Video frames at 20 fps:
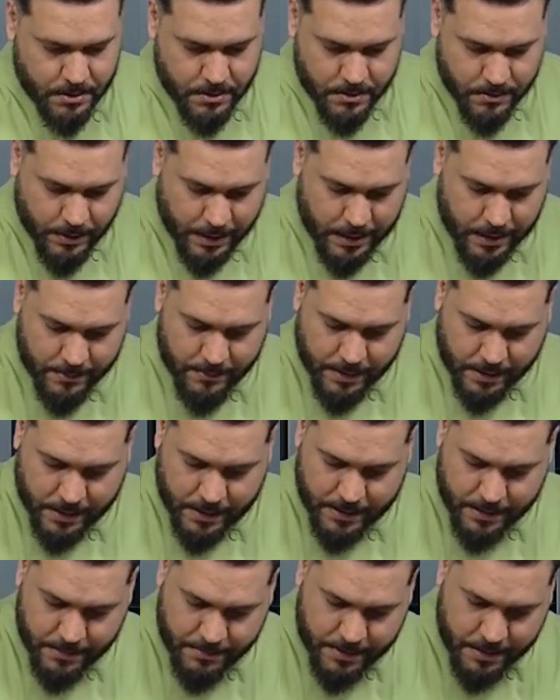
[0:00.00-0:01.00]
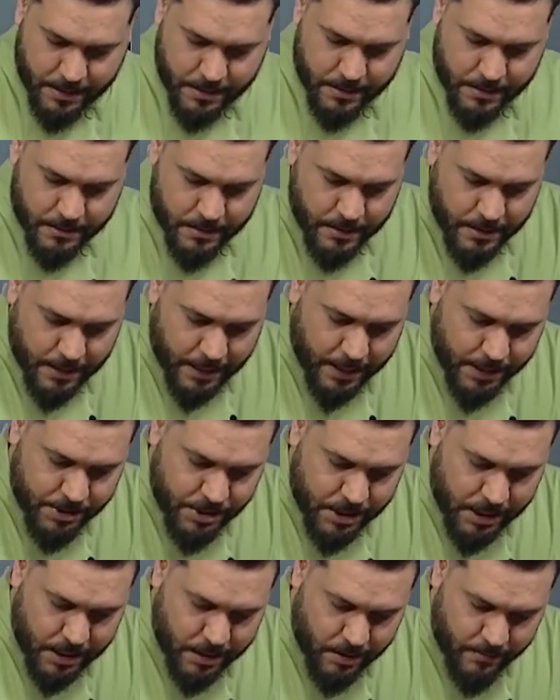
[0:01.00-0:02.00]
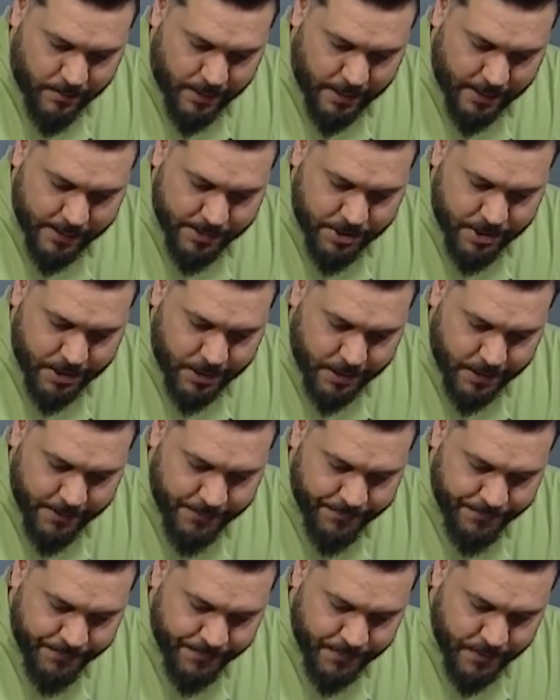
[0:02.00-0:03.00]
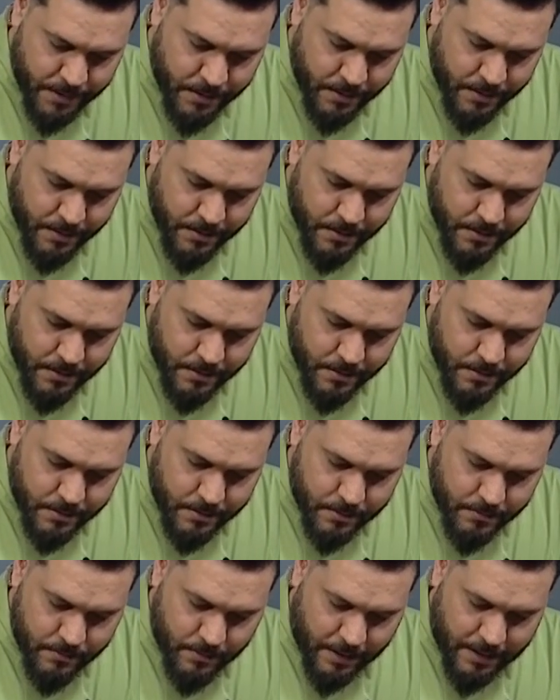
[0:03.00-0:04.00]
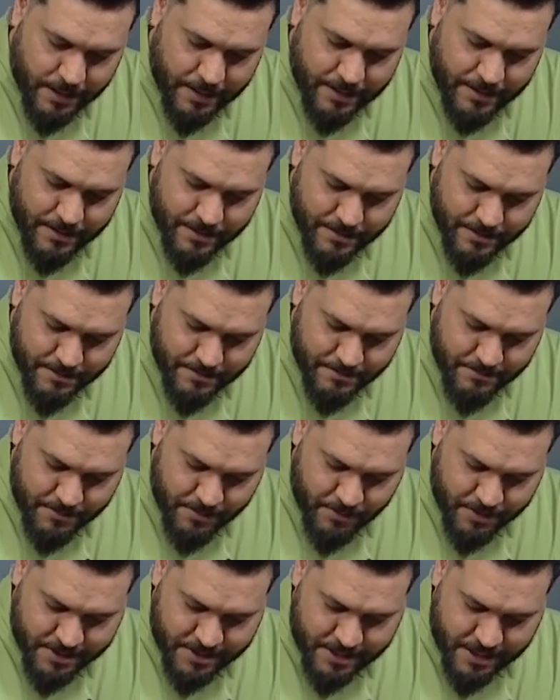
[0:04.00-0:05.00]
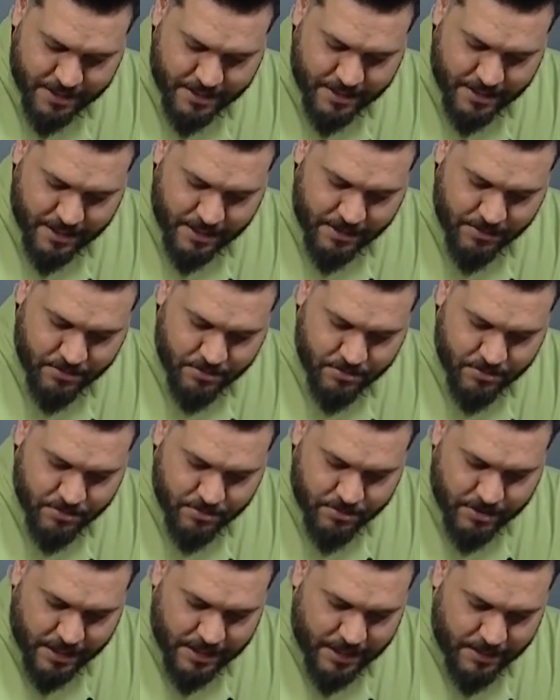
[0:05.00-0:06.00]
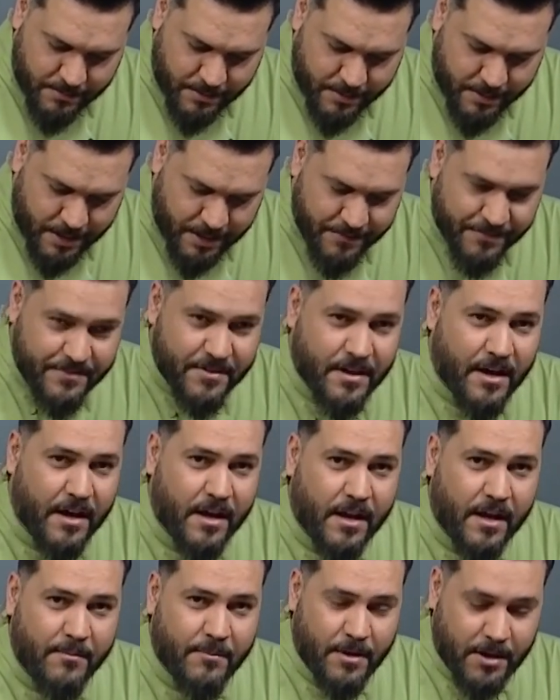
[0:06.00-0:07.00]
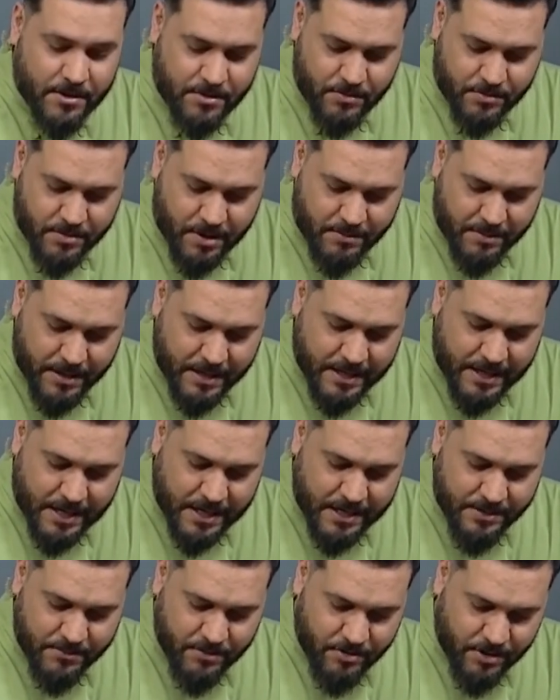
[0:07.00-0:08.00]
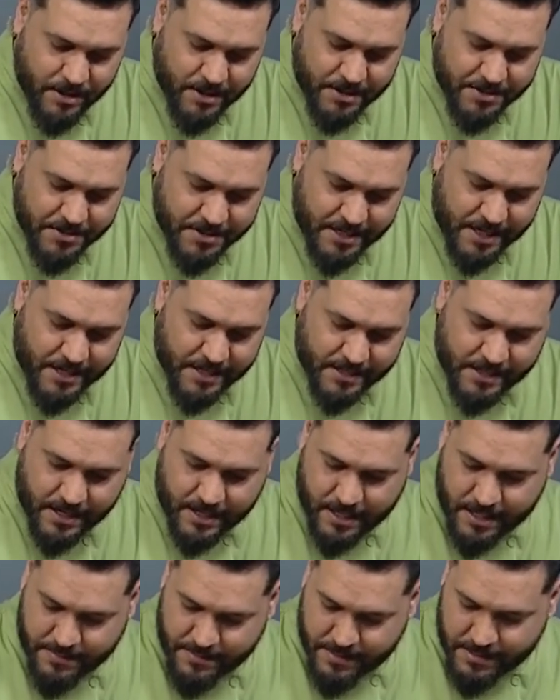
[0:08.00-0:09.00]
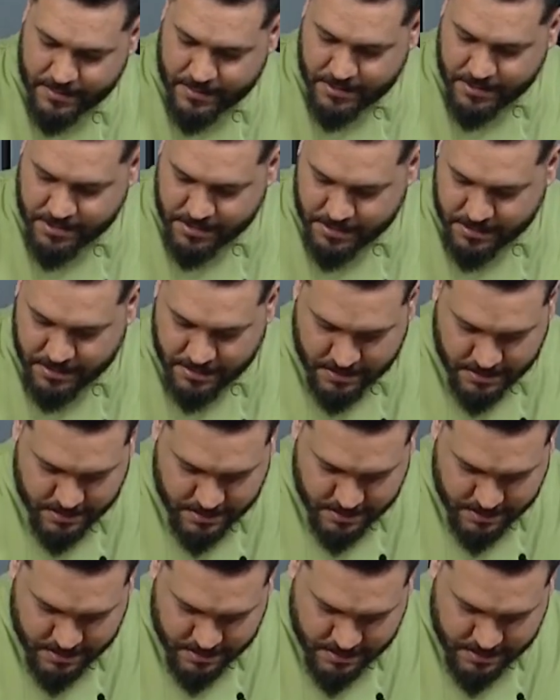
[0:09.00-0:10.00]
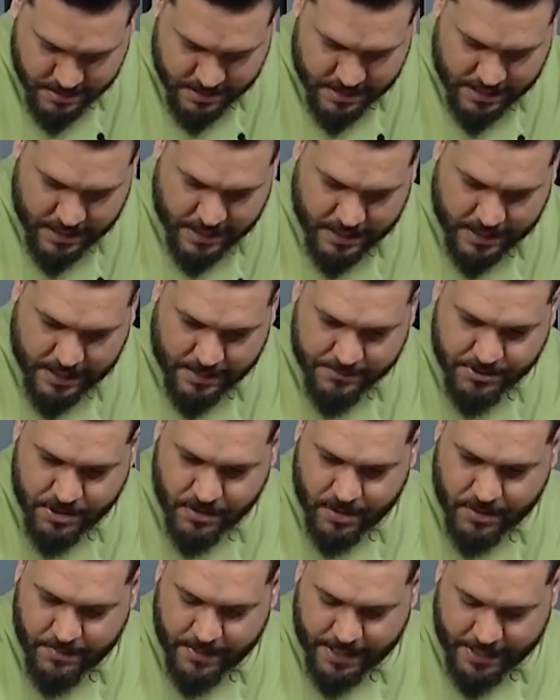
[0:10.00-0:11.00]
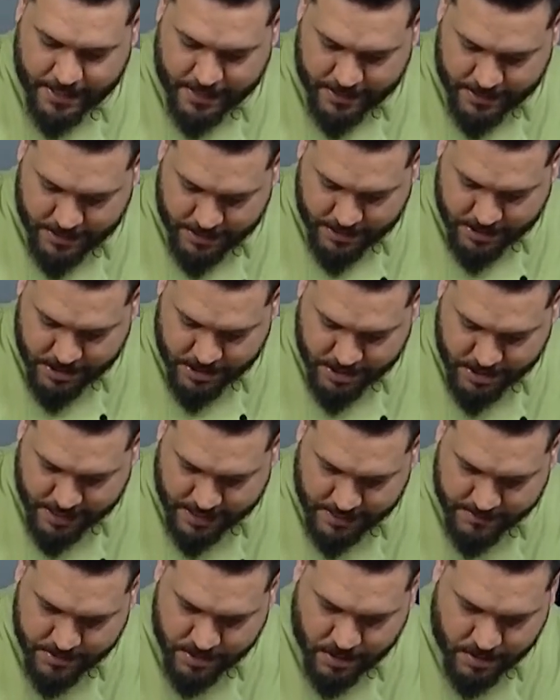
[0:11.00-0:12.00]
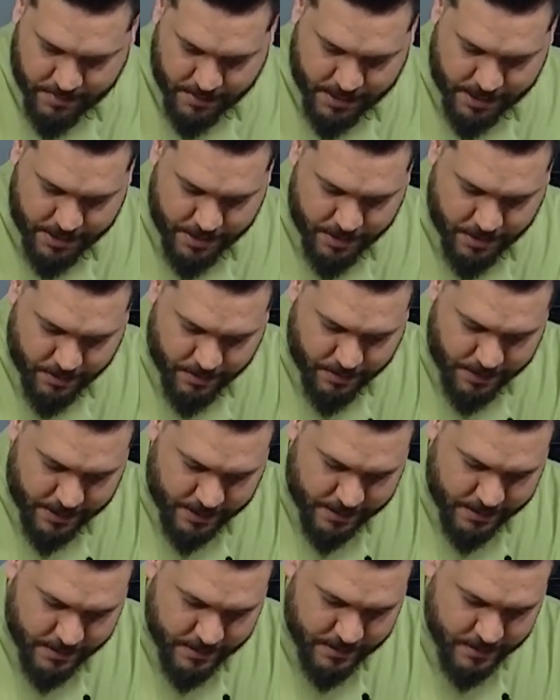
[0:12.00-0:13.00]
والله مره انا يمكن حاكيها لو ما حاكيها والله من وصيت انا وطلع ما عفتي حرامات وطبق غالي مو رخيص يعني تقريبا يجي 45 هيك شيء 45 يورو يعني